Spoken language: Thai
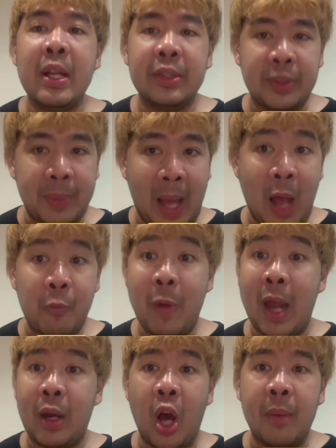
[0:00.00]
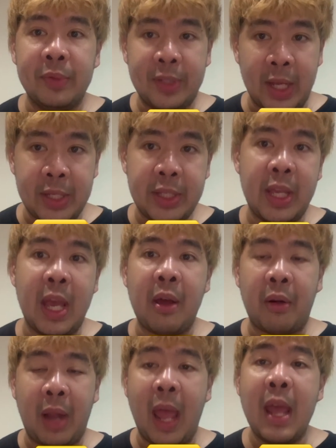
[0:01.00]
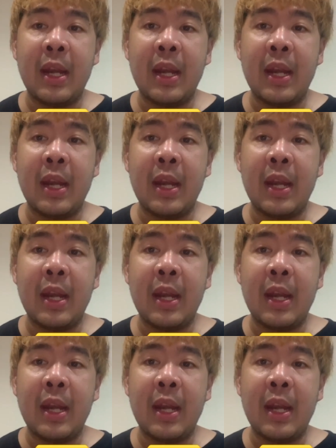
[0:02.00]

สภาพแวดล้อมเสียงเชียร์และ